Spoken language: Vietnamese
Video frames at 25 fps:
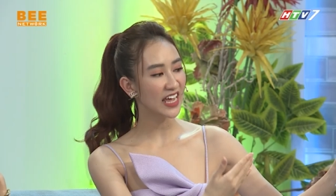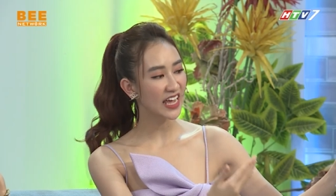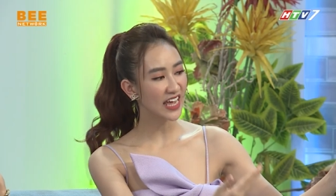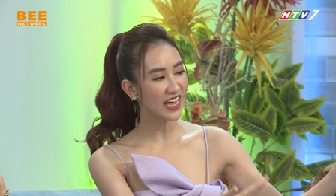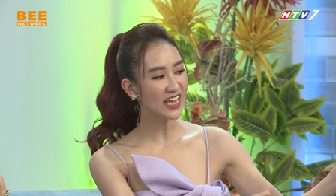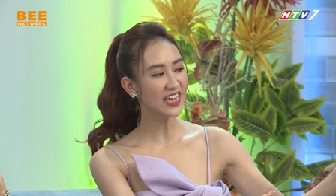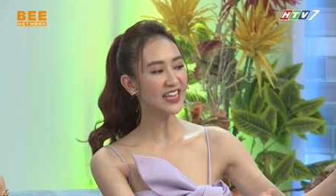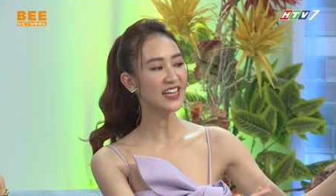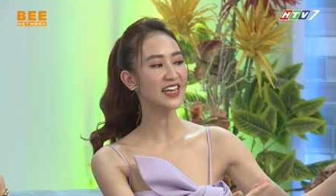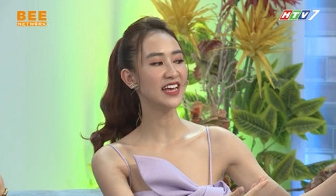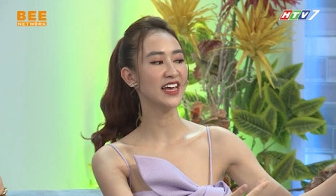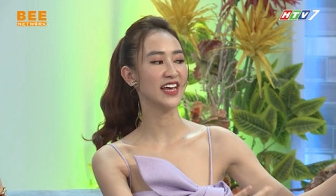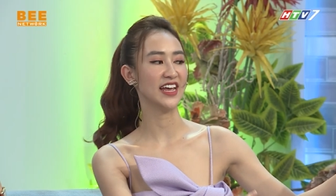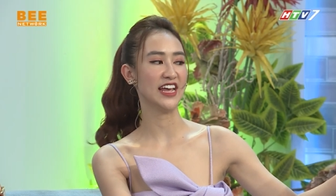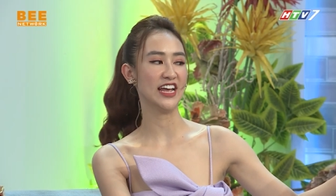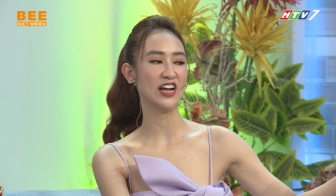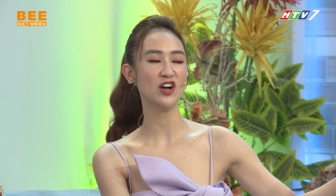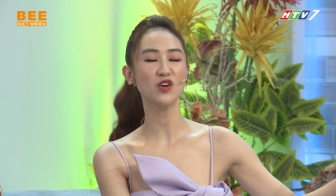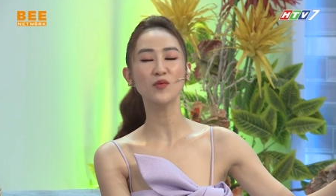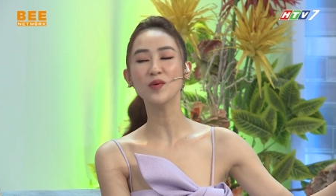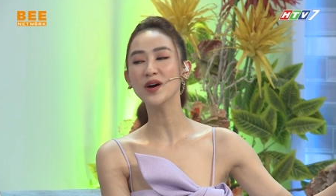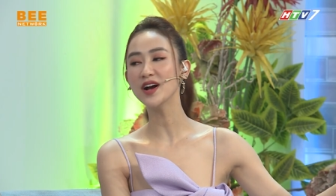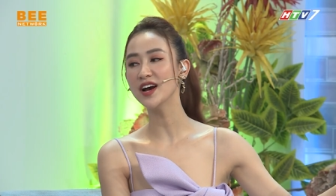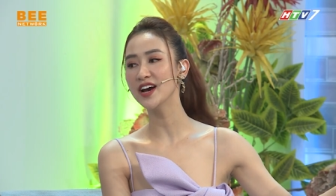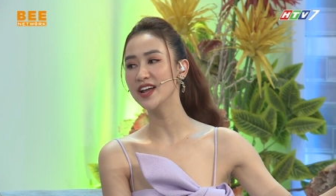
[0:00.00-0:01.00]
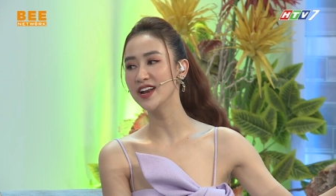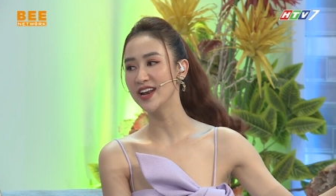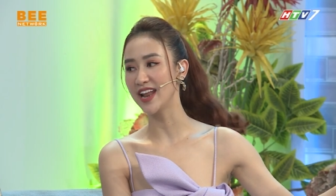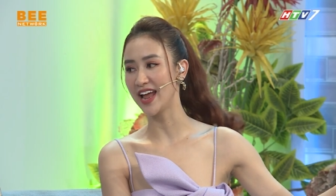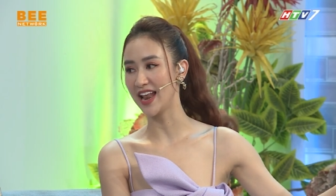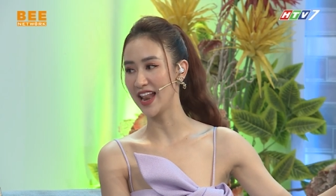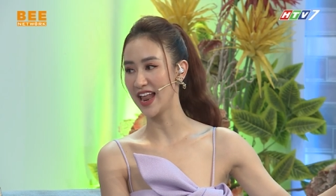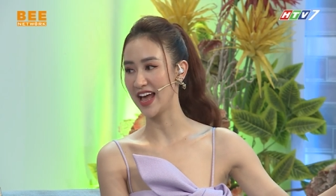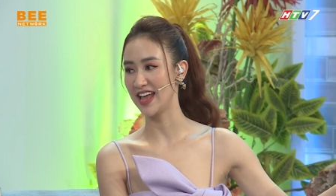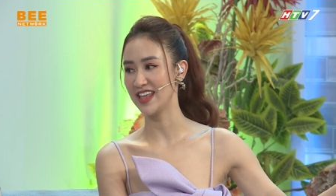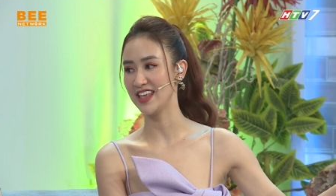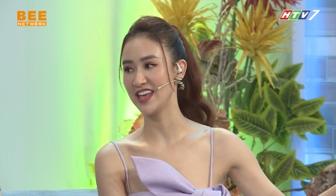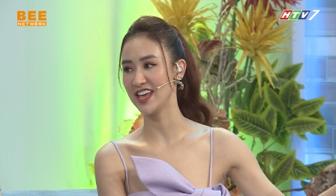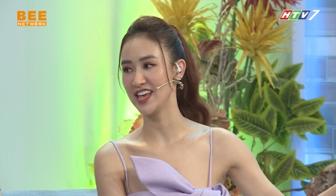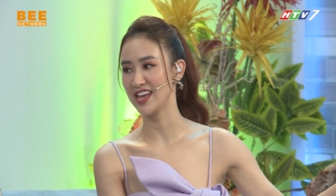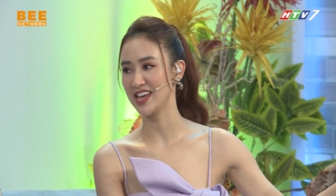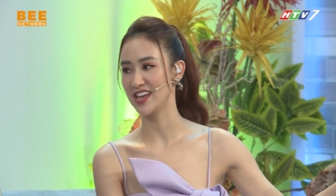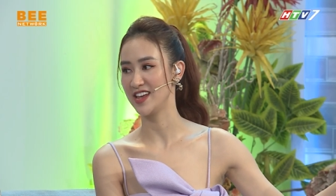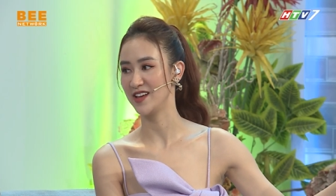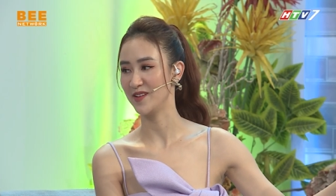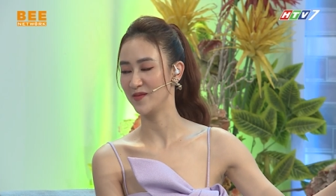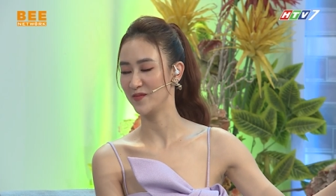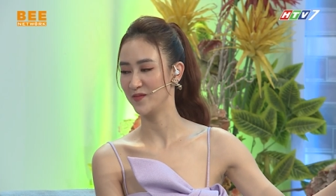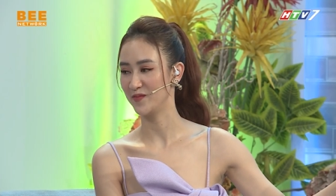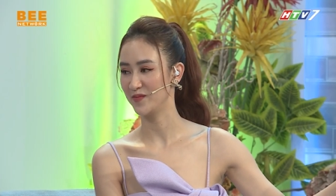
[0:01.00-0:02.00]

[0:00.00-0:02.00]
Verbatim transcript: ý nghĩa của bức hình này là gì